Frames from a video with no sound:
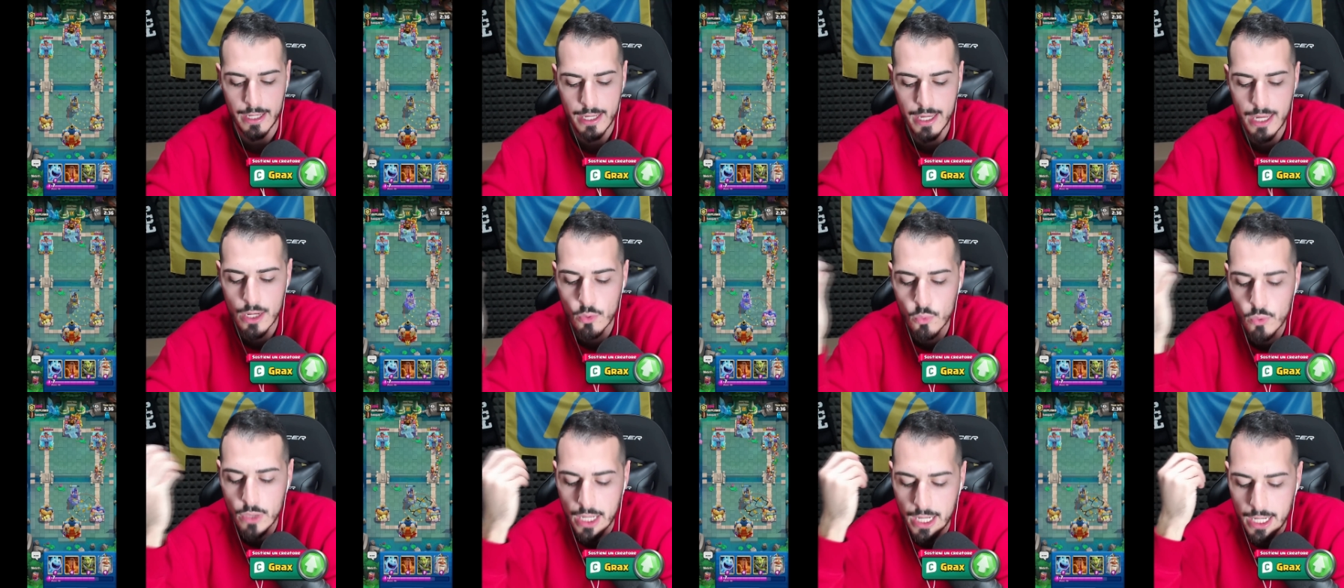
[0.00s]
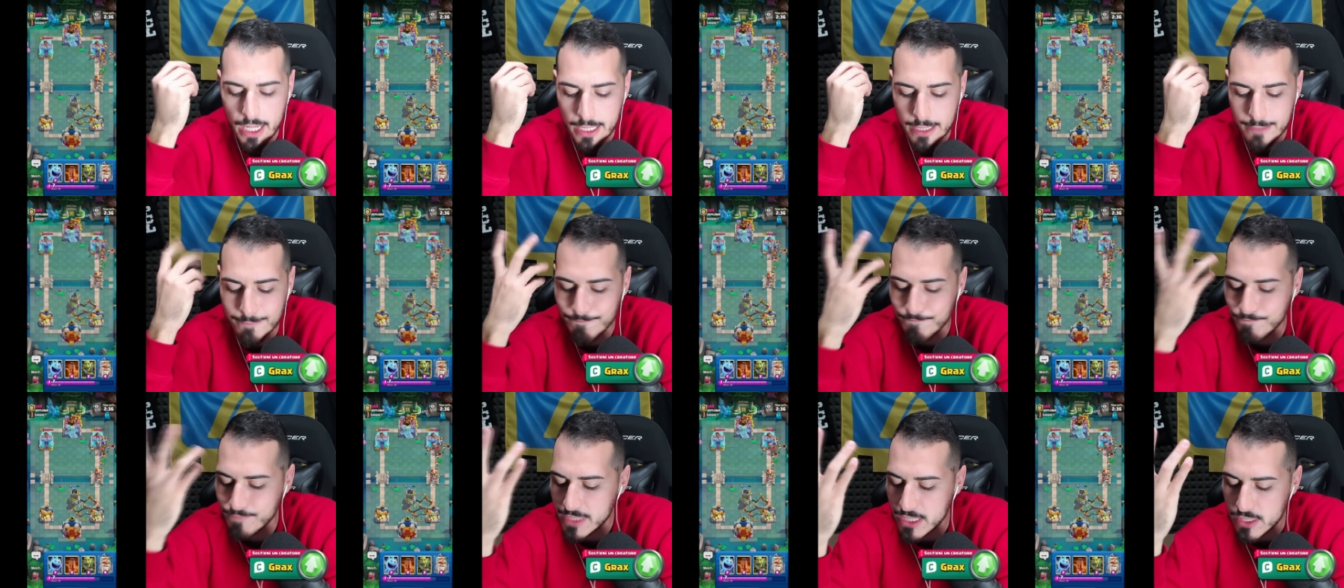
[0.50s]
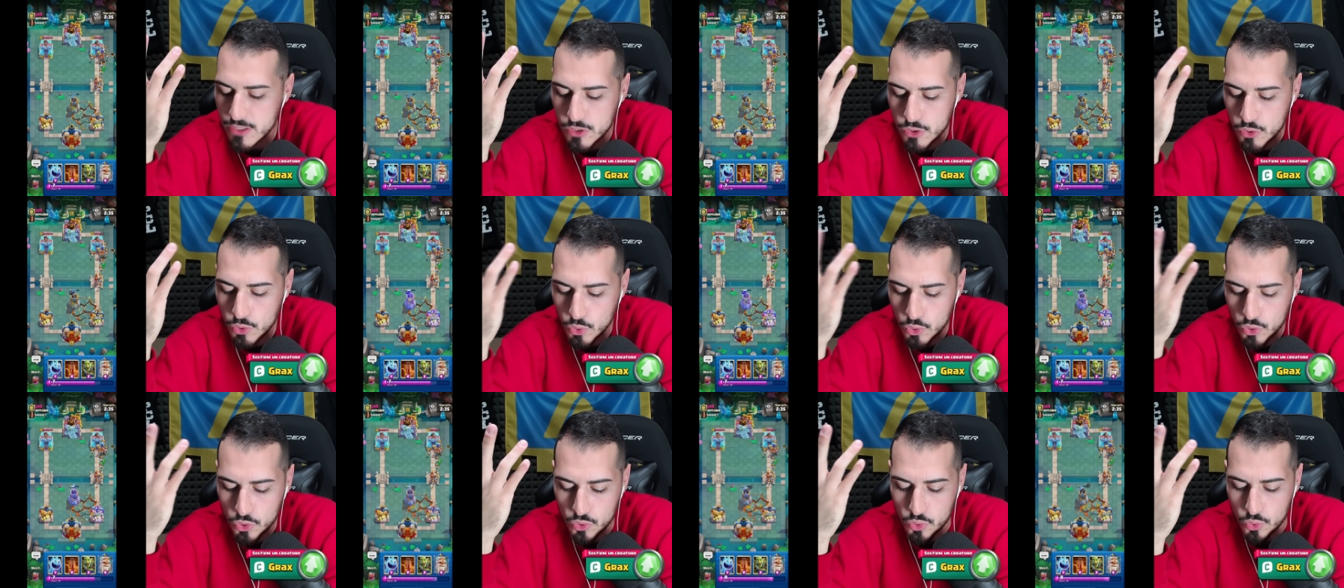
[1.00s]
È una
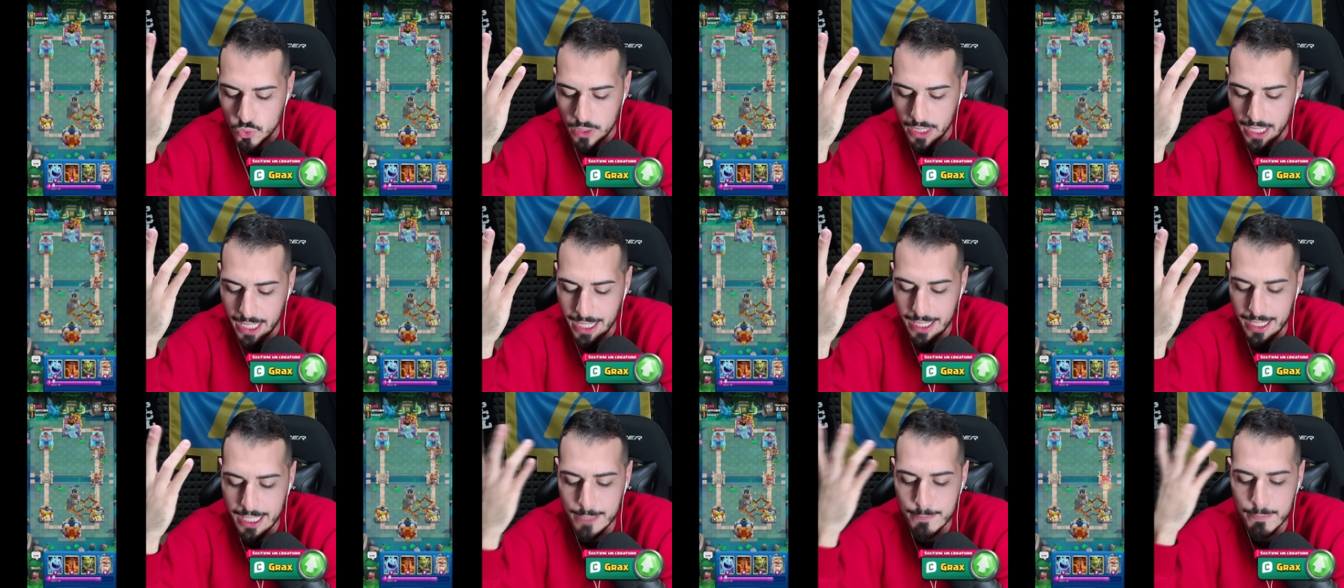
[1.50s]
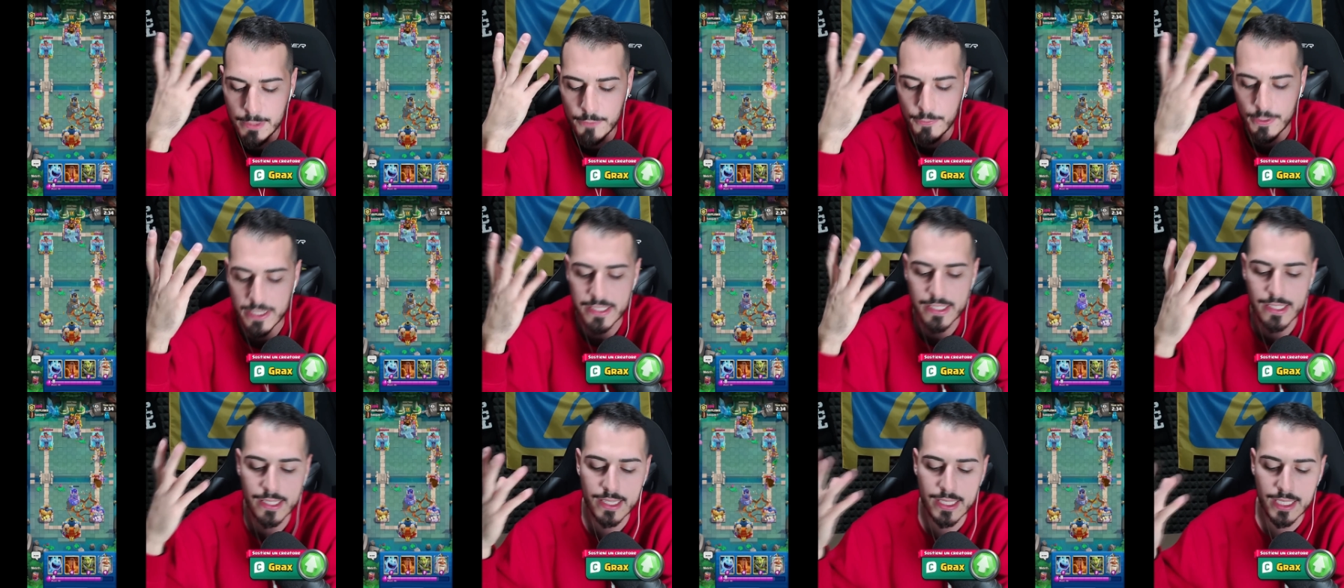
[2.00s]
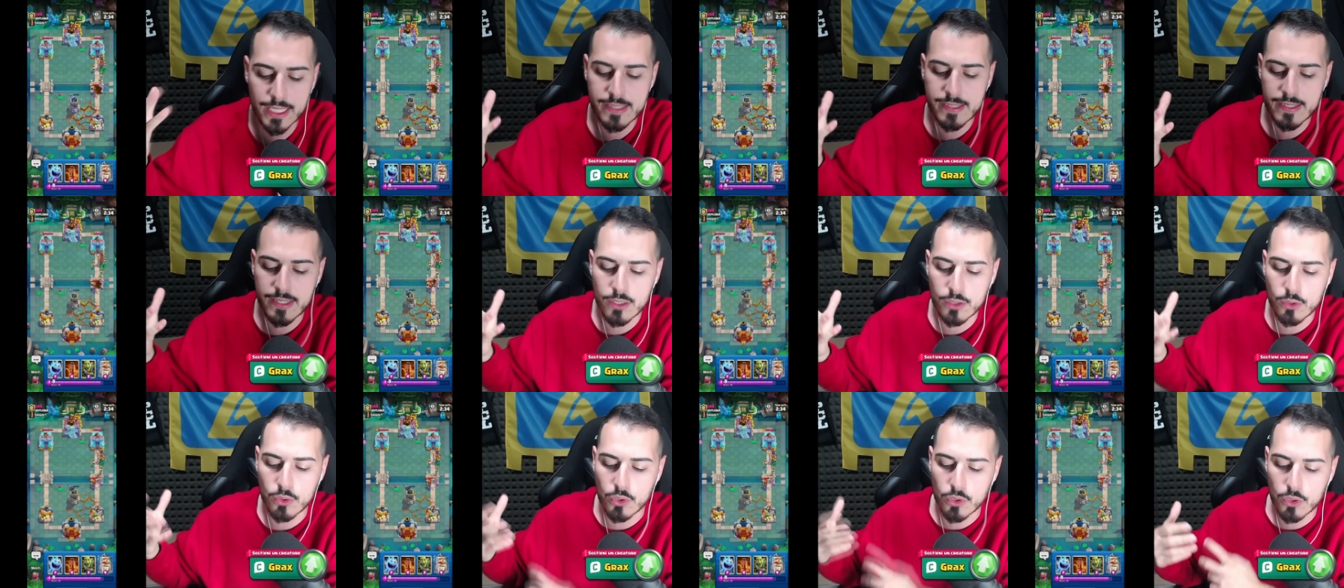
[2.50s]
struttura che mi fa sentire al
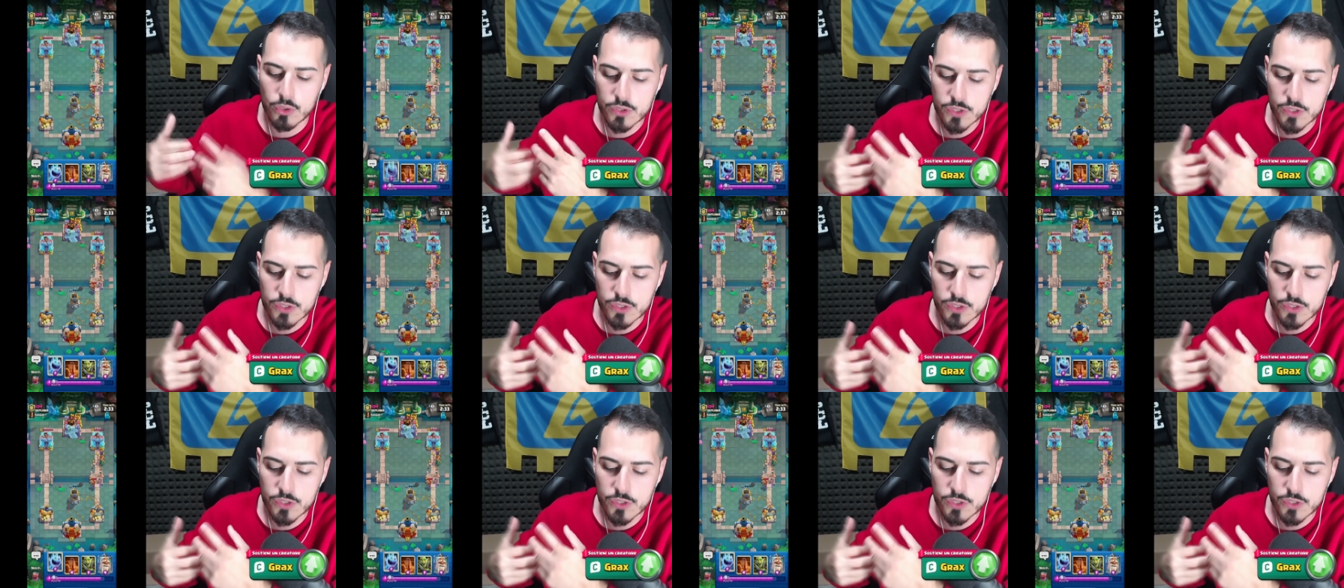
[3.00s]
sicuro,